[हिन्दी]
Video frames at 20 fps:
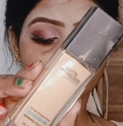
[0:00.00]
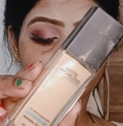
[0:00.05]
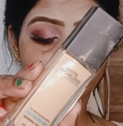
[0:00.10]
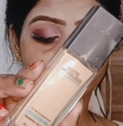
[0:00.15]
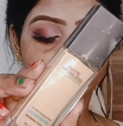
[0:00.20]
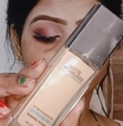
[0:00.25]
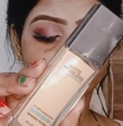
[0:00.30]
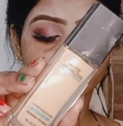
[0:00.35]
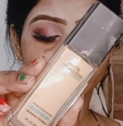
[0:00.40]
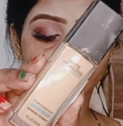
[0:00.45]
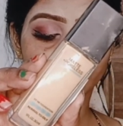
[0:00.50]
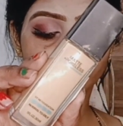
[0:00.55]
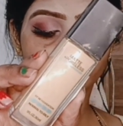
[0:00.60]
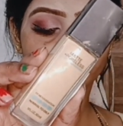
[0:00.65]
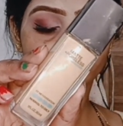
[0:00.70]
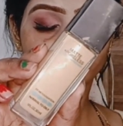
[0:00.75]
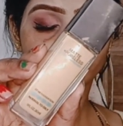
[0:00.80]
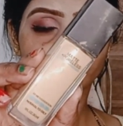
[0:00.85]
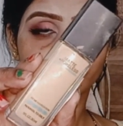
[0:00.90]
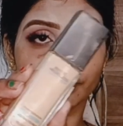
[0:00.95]
आई मेकअप
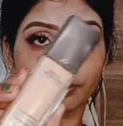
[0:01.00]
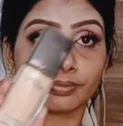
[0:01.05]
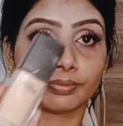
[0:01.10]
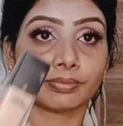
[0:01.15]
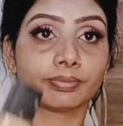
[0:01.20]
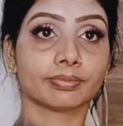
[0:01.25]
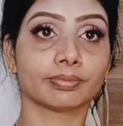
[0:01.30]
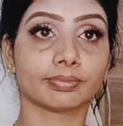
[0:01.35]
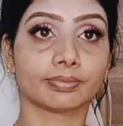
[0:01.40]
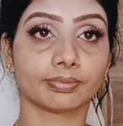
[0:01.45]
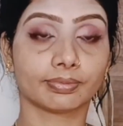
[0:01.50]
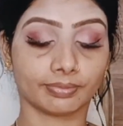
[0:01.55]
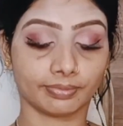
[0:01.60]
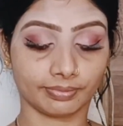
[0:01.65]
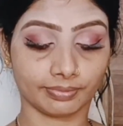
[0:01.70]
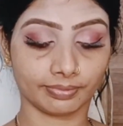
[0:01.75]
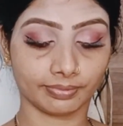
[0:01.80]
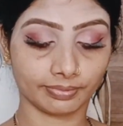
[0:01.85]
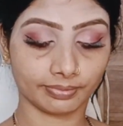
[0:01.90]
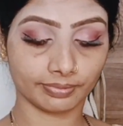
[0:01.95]
मेरा कंप्लीट हो गया
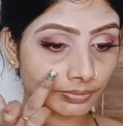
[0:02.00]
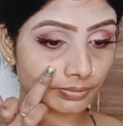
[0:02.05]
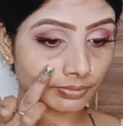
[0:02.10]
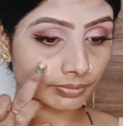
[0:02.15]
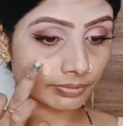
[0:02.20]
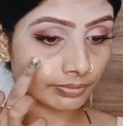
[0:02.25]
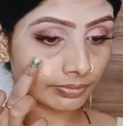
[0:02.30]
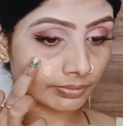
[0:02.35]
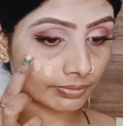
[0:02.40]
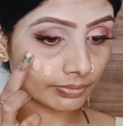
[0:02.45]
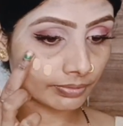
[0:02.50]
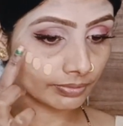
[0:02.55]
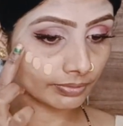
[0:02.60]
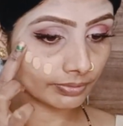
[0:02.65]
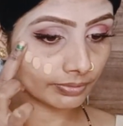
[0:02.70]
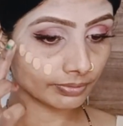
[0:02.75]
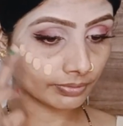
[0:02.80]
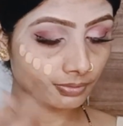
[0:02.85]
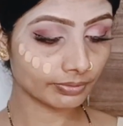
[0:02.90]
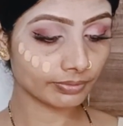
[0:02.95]
है और अब मैं
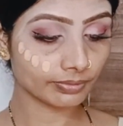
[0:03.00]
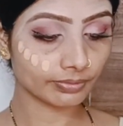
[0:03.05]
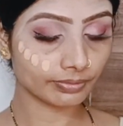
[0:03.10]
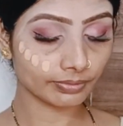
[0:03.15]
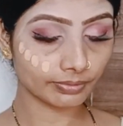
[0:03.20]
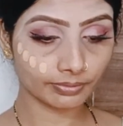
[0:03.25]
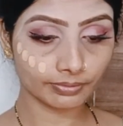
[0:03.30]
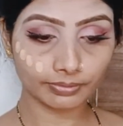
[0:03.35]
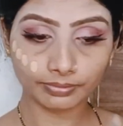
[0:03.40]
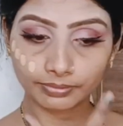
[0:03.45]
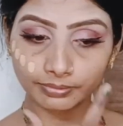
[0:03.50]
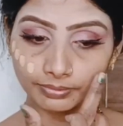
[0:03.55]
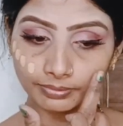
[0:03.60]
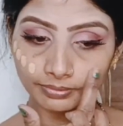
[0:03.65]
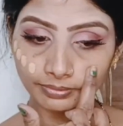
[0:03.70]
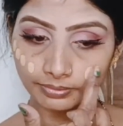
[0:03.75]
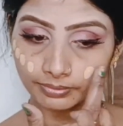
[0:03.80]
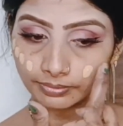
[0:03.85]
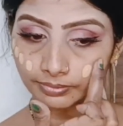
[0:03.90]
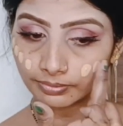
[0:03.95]
यहाँ पे ये
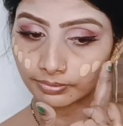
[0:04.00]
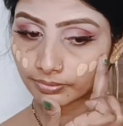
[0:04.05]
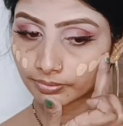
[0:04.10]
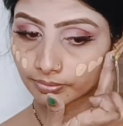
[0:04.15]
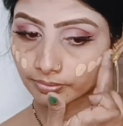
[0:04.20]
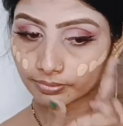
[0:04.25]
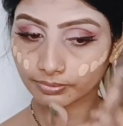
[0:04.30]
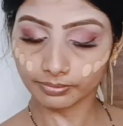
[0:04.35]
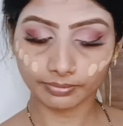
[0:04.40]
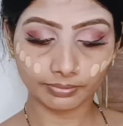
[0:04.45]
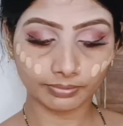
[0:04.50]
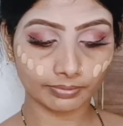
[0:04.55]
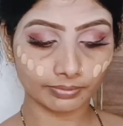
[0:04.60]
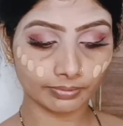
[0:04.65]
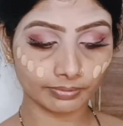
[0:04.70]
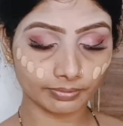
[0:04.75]
मेवलिन फिटमी का